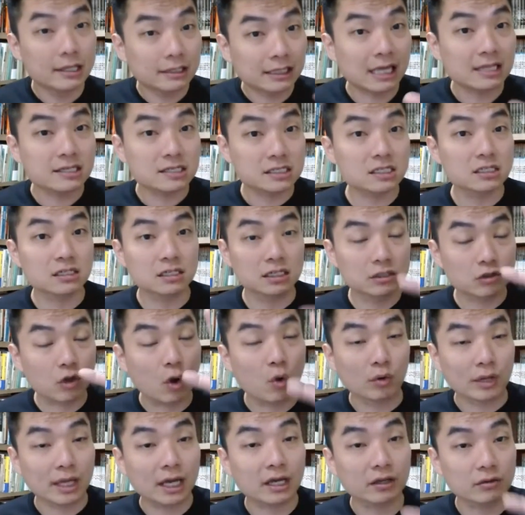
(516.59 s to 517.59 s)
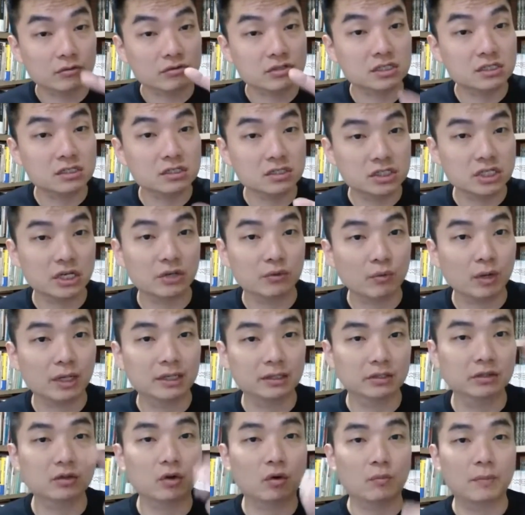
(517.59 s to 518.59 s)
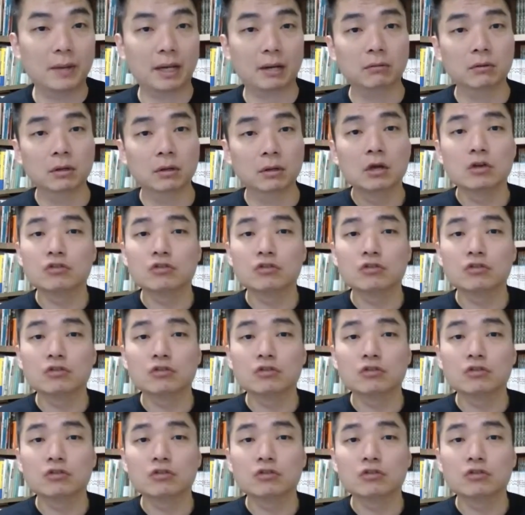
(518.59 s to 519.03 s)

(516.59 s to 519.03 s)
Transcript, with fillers: 但是同样有四千万人投票。